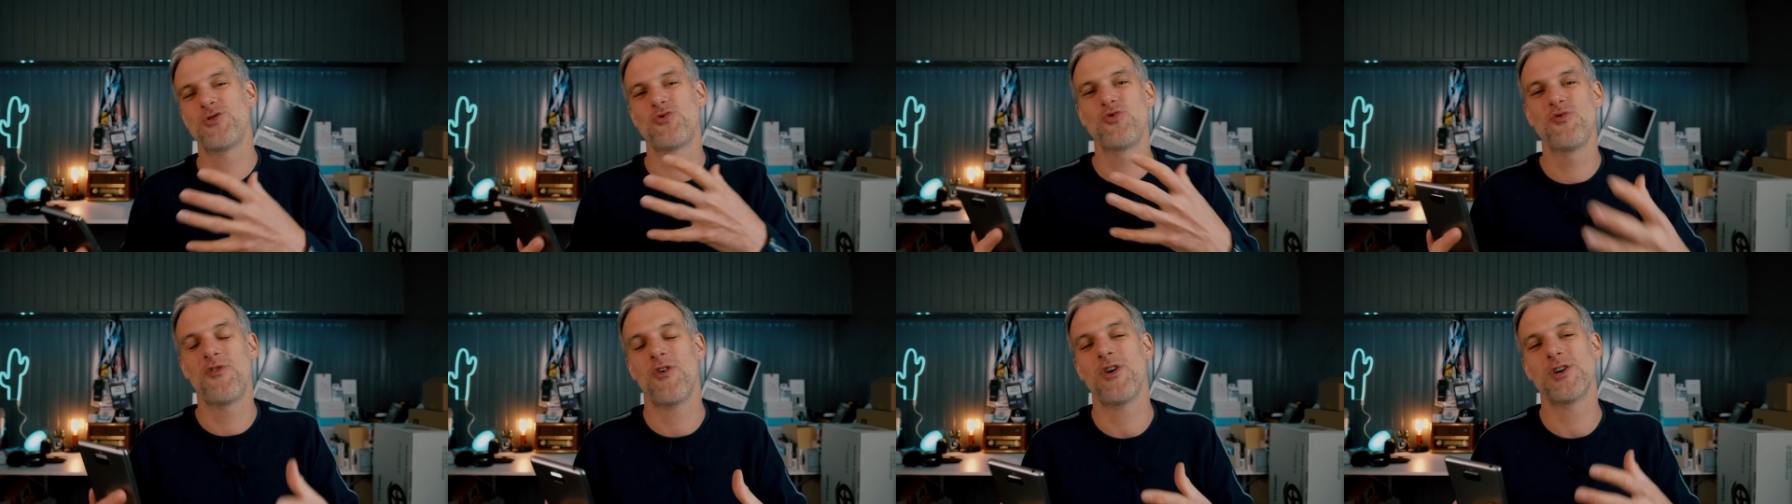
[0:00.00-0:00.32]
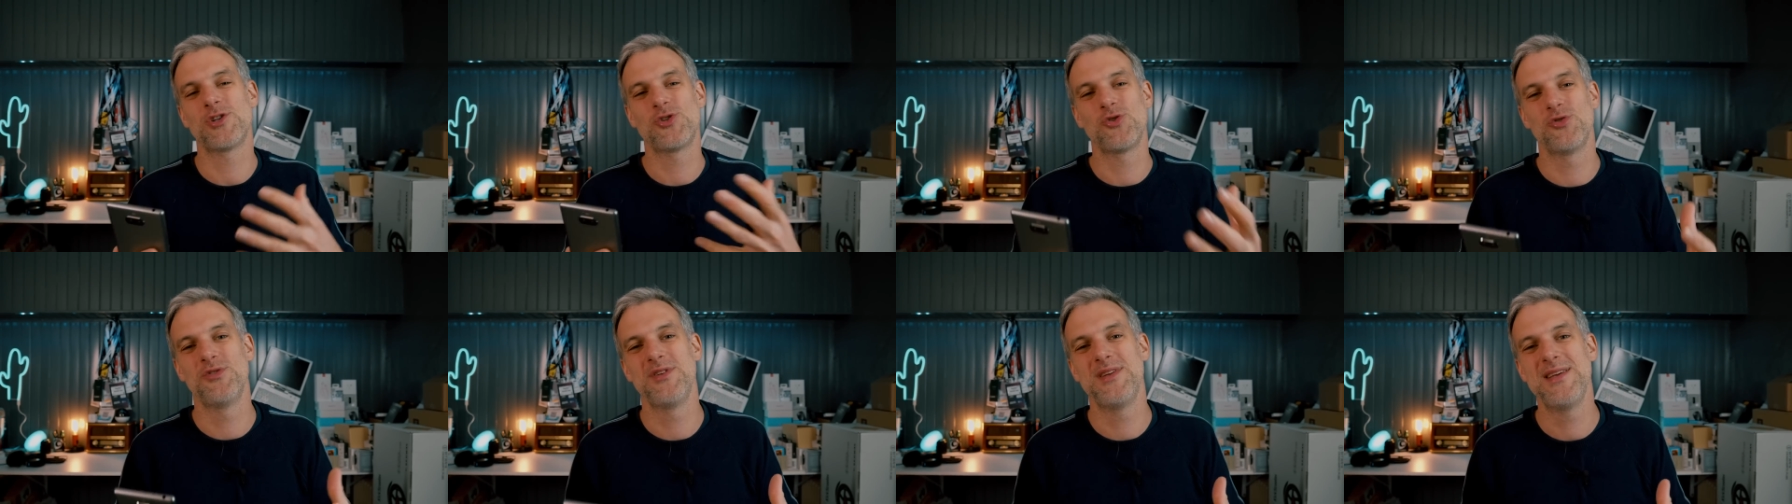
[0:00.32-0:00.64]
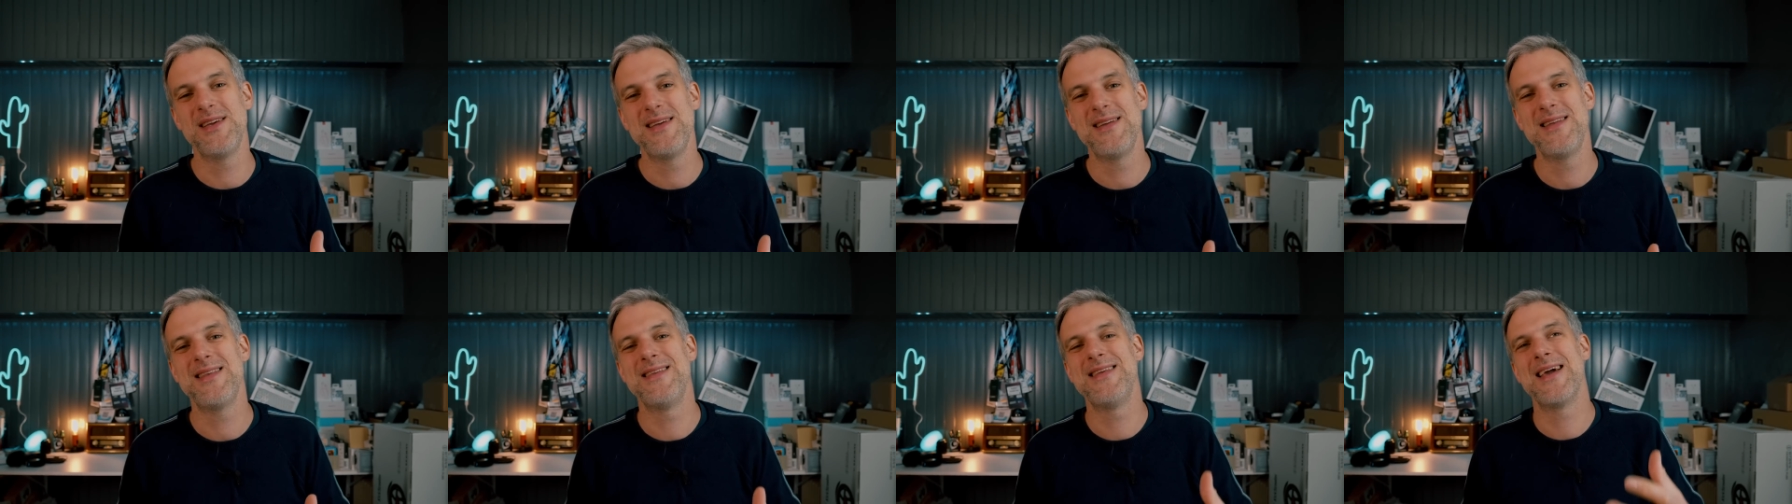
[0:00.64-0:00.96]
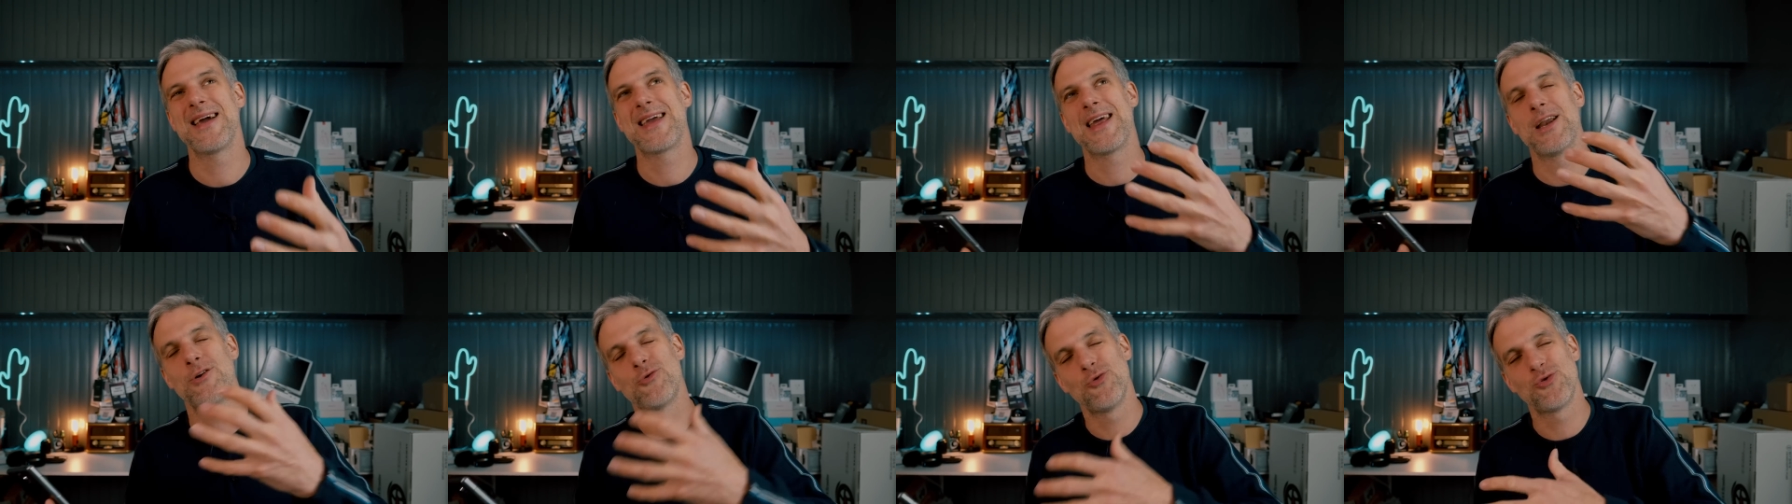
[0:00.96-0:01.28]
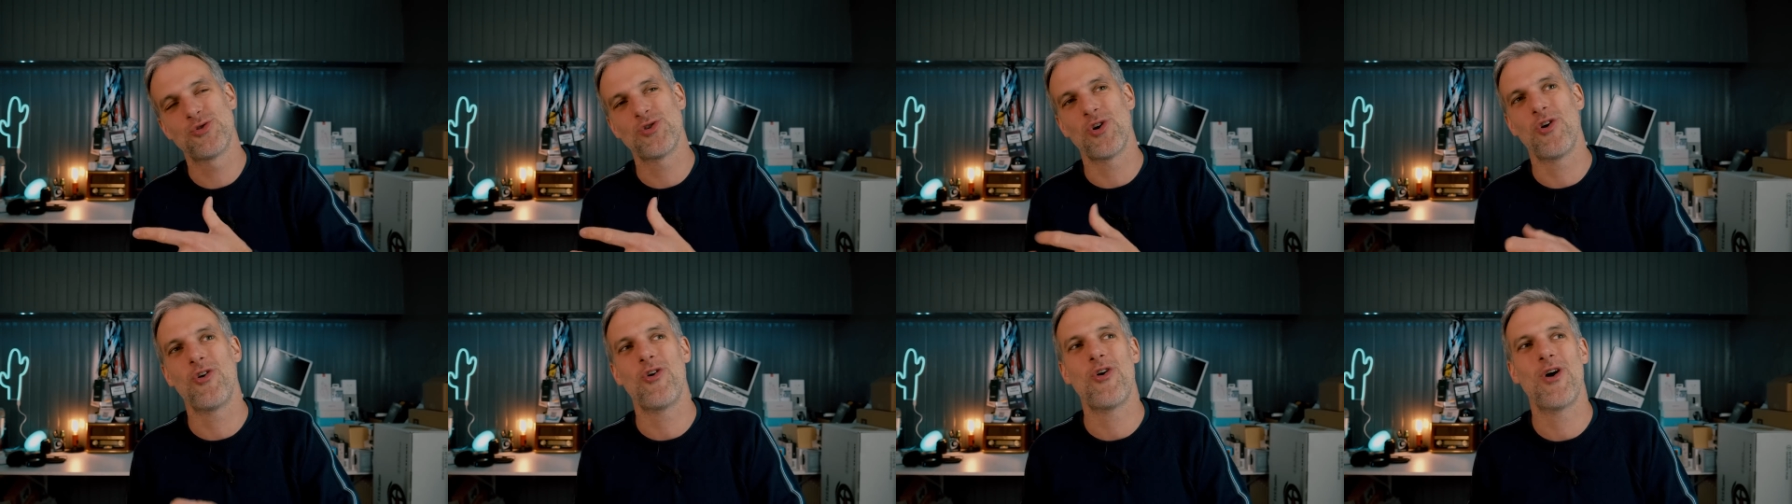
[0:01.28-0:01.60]
souvent à Sony il y a
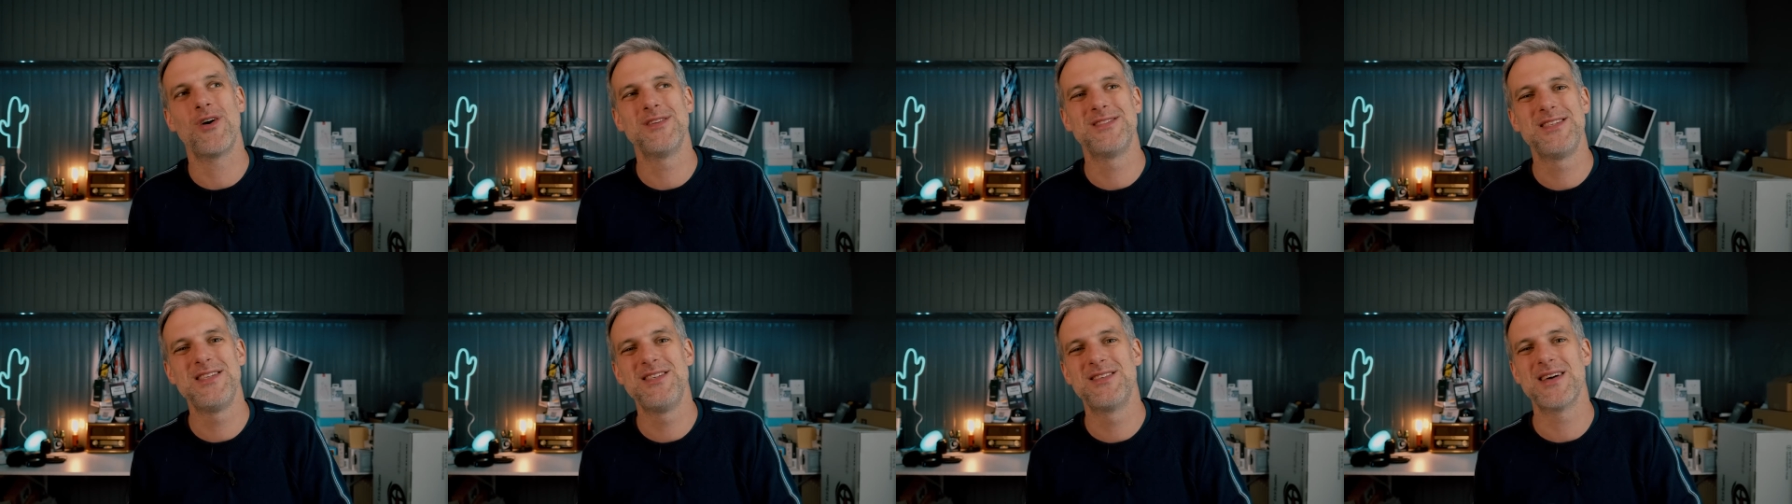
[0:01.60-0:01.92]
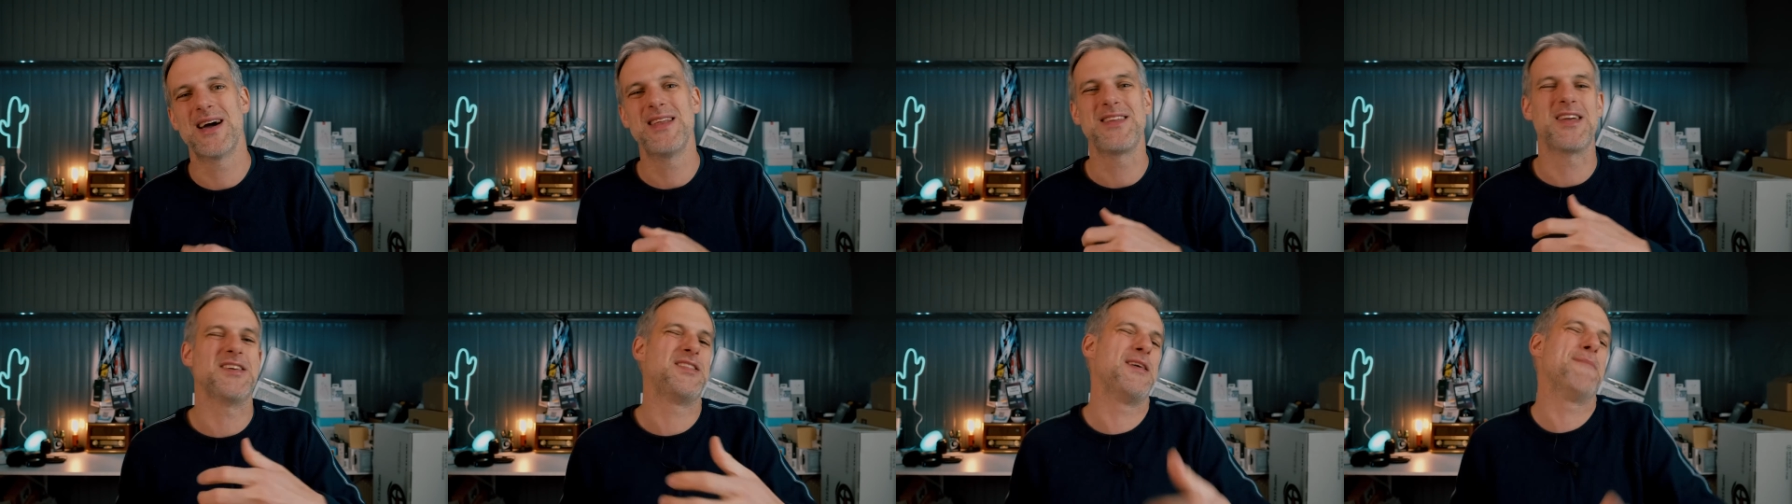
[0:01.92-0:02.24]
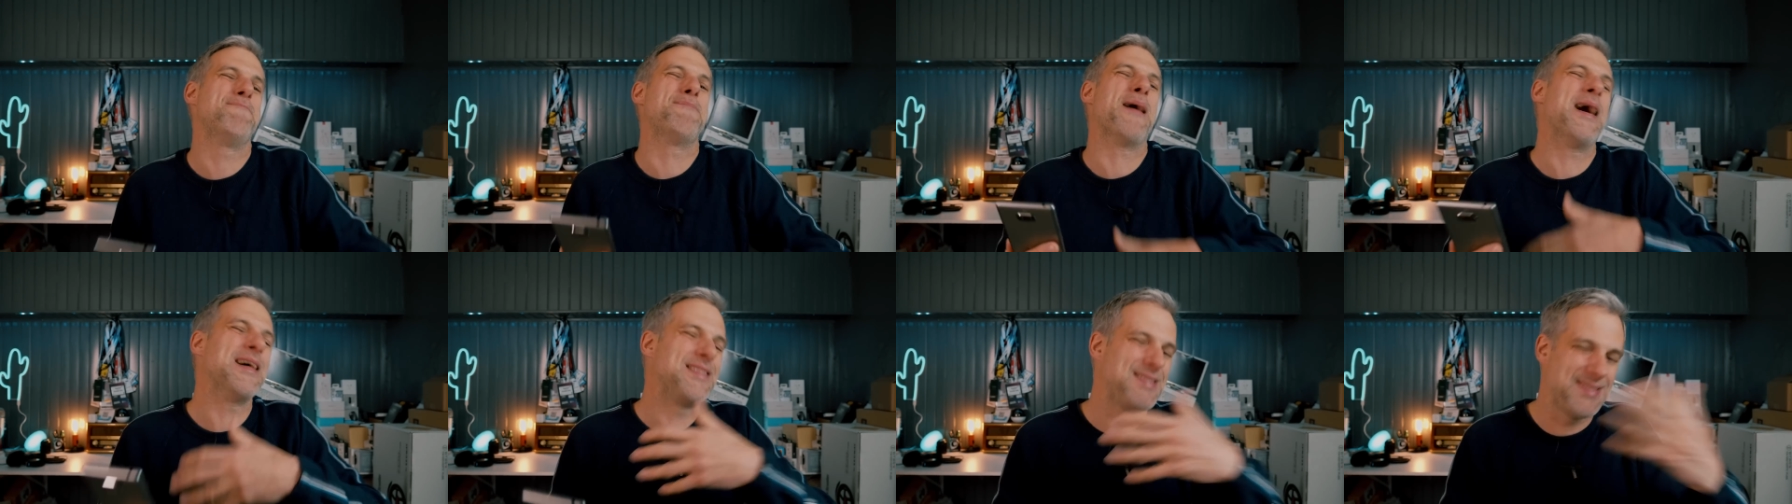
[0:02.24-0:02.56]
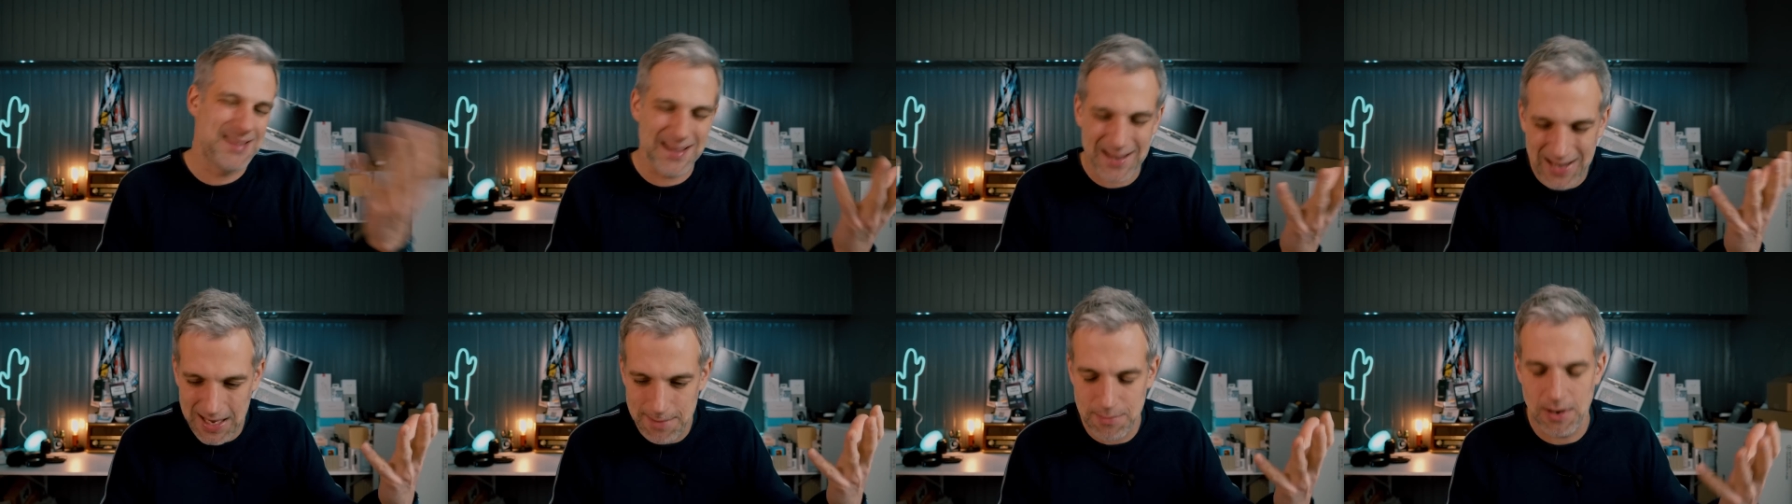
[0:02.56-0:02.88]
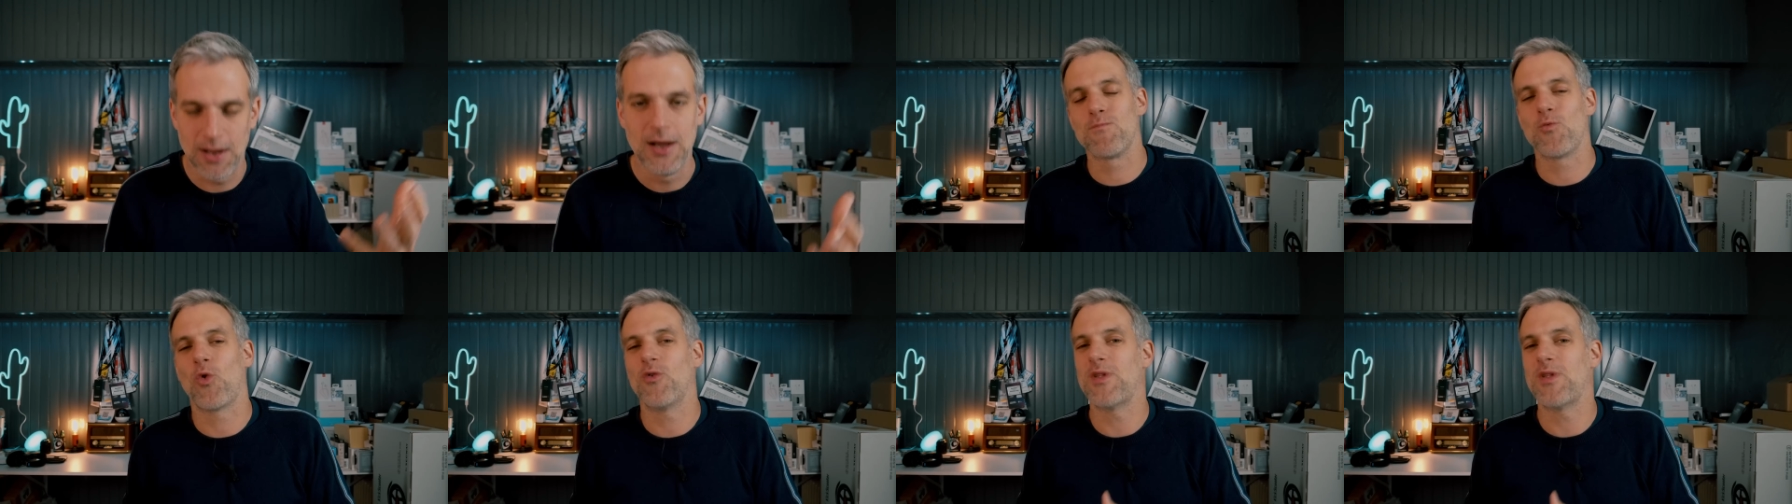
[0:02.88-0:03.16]
quelques temps un design qui n'était pas terrible.